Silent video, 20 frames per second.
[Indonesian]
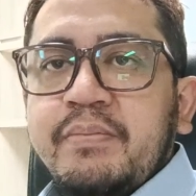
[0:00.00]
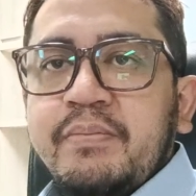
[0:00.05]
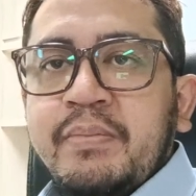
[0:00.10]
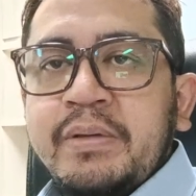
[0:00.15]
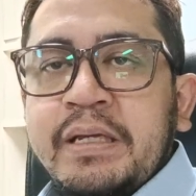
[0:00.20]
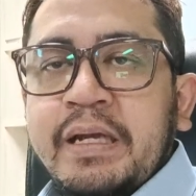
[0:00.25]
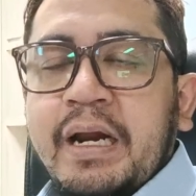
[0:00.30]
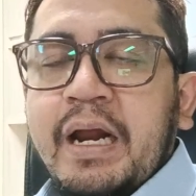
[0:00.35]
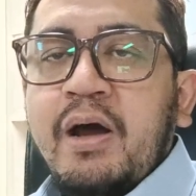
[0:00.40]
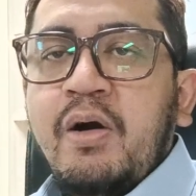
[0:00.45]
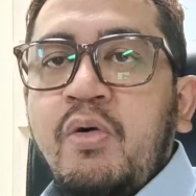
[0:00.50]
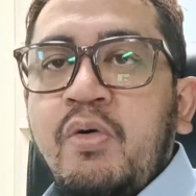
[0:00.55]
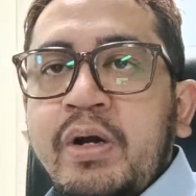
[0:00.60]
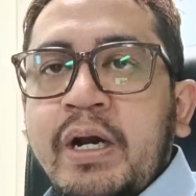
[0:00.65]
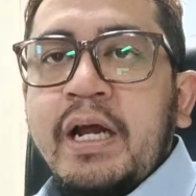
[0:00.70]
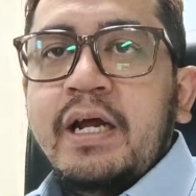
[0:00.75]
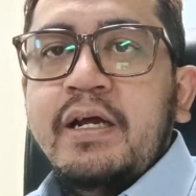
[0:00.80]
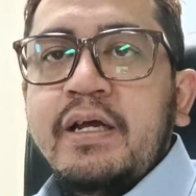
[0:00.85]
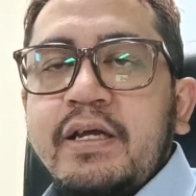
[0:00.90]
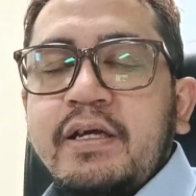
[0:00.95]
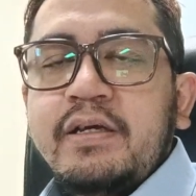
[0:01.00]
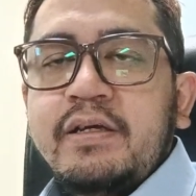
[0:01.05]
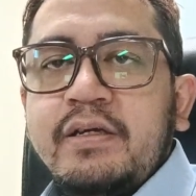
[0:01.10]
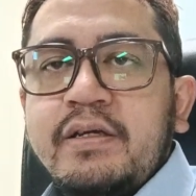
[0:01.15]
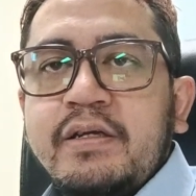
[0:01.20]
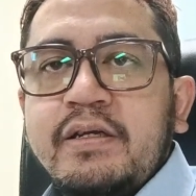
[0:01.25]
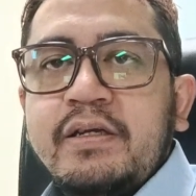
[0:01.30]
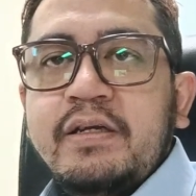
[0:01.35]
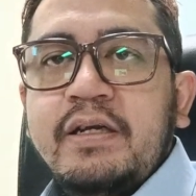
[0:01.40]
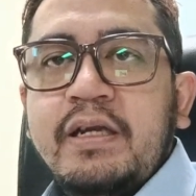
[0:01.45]
menyerang orang ya
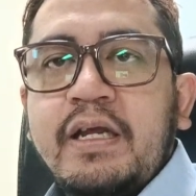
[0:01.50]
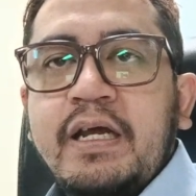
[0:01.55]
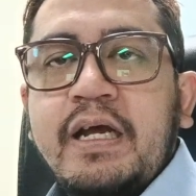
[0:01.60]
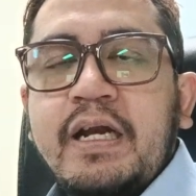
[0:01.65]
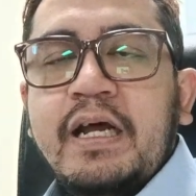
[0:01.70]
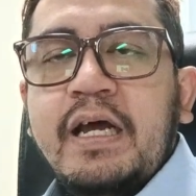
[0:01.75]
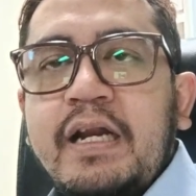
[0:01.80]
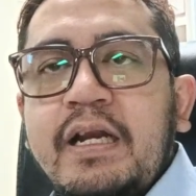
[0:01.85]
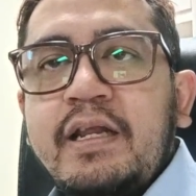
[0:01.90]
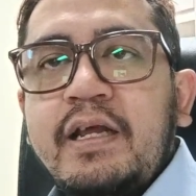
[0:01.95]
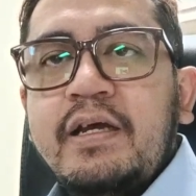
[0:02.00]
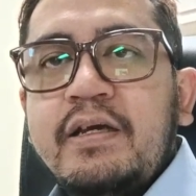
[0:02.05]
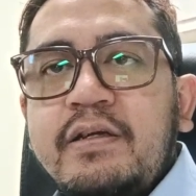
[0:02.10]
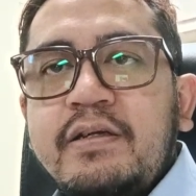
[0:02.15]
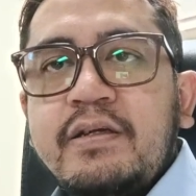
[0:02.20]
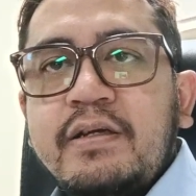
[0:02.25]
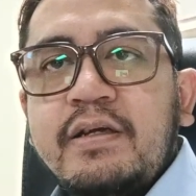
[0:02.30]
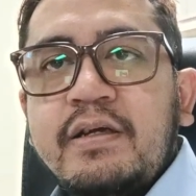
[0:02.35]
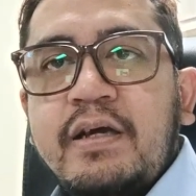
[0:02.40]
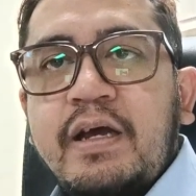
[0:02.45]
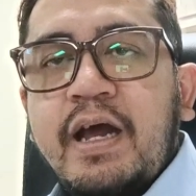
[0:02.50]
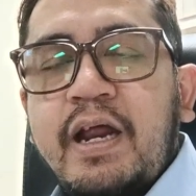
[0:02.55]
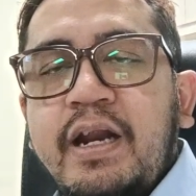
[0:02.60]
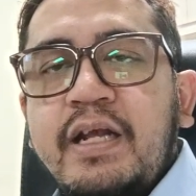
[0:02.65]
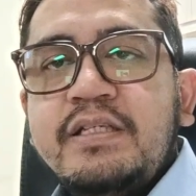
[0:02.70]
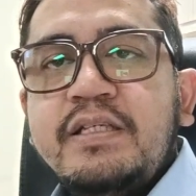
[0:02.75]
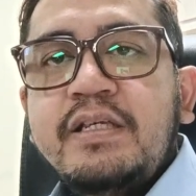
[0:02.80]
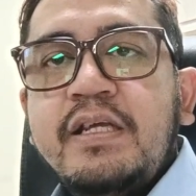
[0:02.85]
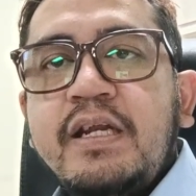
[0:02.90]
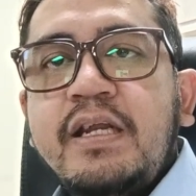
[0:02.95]
dengan hal yang
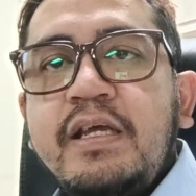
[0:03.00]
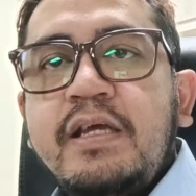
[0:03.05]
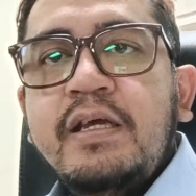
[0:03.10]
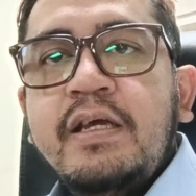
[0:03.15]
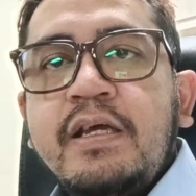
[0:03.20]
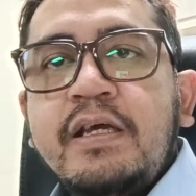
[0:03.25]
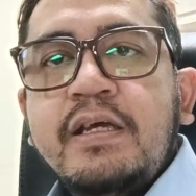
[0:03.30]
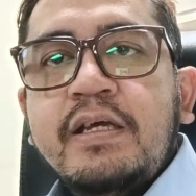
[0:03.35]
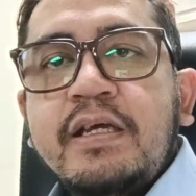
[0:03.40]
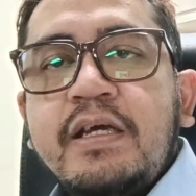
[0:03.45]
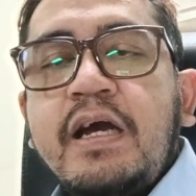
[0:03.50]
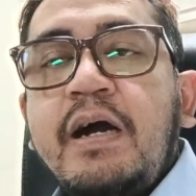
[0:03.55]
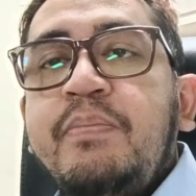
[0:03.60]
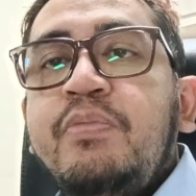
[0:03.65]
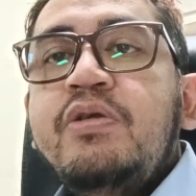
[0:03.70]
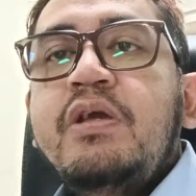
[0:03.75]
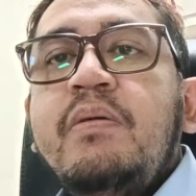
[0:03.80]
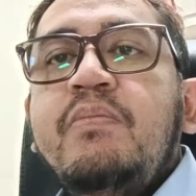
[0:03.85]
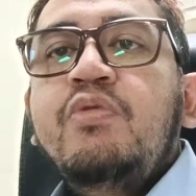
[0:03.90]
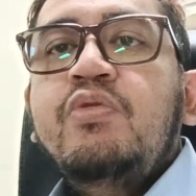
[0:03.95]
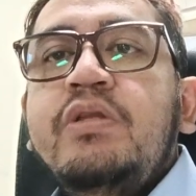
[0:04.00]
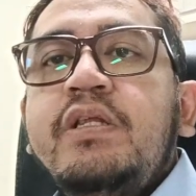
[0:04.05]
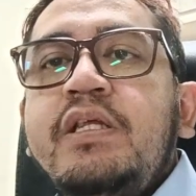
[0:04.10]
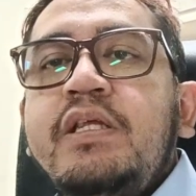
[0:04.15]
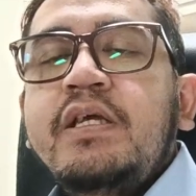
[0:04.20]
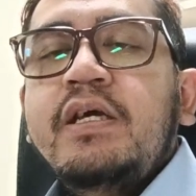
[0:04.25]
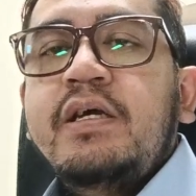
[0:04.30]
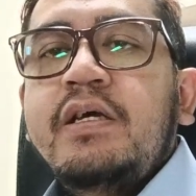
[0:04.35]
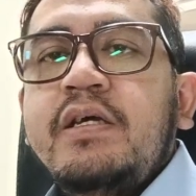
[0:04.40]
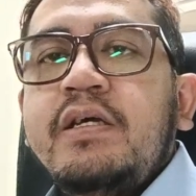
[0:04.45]
anda sendiri nggak punya
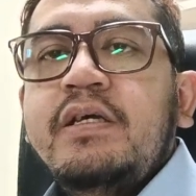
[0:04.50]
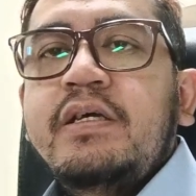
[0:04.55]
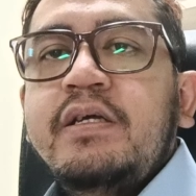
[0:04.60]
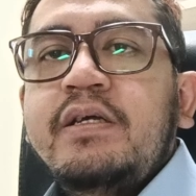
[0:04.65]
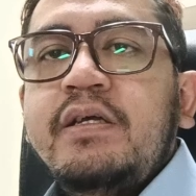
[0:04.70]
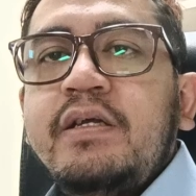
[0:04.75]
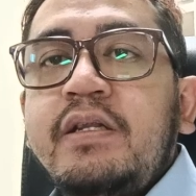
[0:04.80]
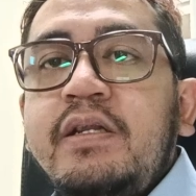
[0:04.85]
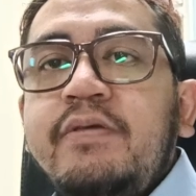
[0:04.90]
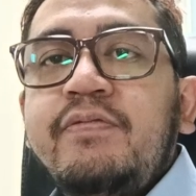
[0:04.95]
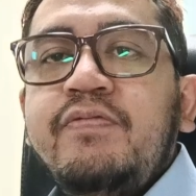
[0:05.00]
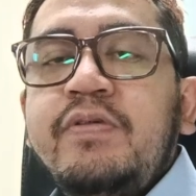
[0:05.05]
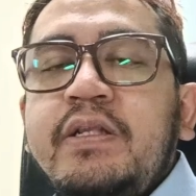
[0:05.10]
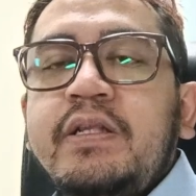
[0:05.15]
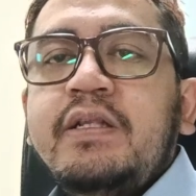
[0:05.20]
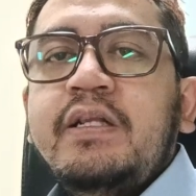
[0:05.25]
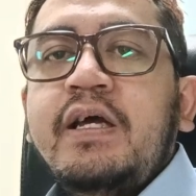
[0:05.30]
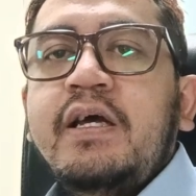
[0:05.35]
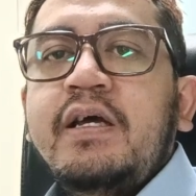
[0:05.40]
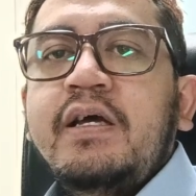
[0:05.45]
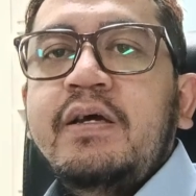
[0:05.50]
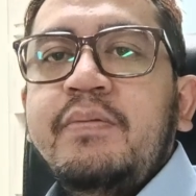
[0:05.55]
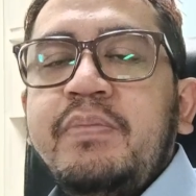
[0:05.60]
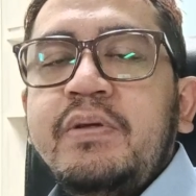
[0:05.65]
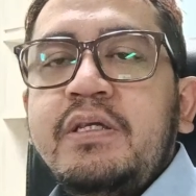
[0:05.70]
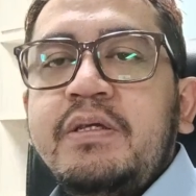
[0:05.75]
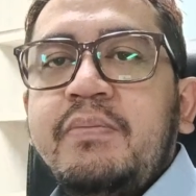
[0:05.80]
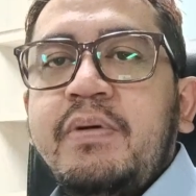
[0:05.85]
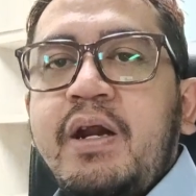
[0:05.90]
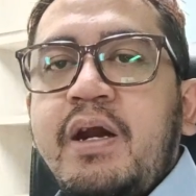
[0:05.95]
buktinya. Ini fitnah
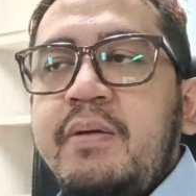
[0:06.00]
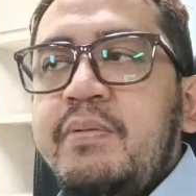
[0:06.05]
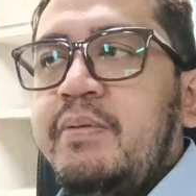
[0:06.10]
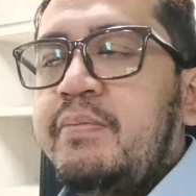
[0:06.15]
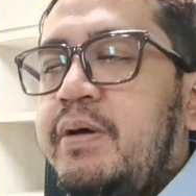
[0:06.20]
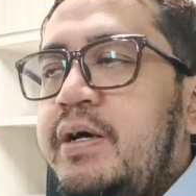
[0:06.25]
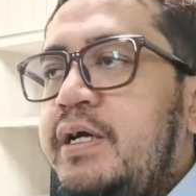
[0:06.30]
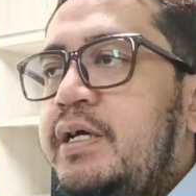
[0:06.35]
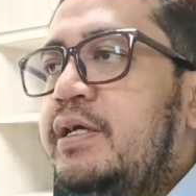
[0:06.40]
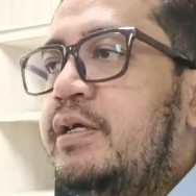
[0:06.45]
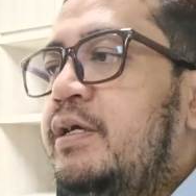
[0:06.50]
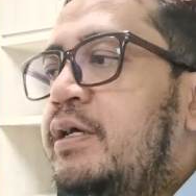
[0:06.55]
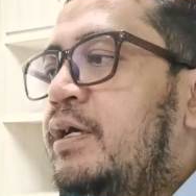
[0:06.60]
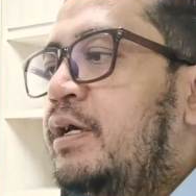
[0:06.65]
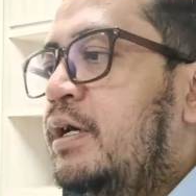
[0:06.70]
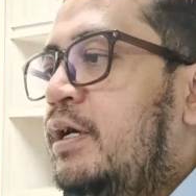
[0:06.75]
pencemaran nama baik.